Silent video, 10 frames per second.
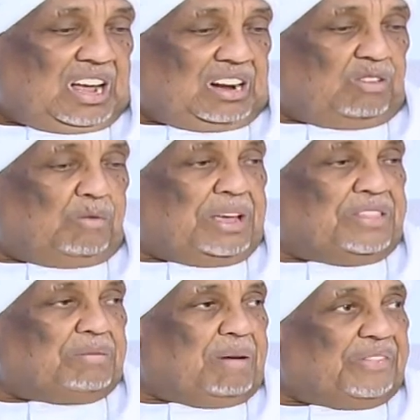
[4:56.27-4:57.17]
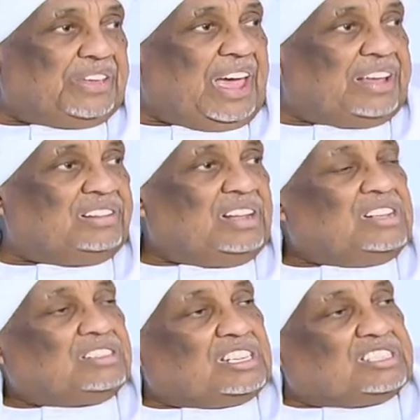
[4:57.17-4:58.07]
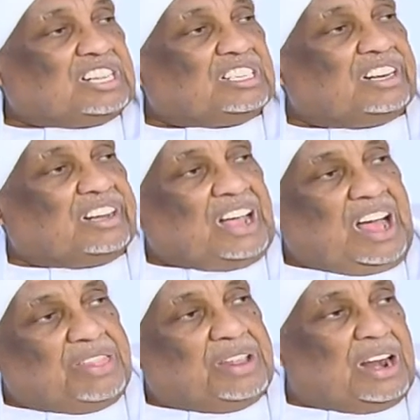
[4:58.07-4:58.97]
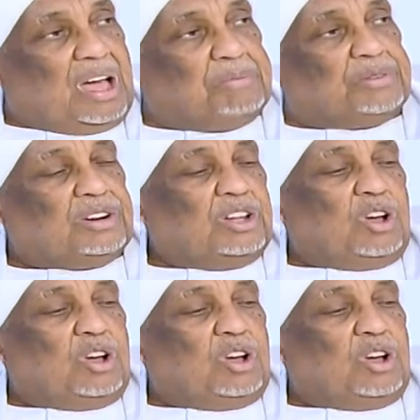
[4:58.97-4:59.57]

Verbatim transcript: اليومين الماضيين تستدرك هذا الأمر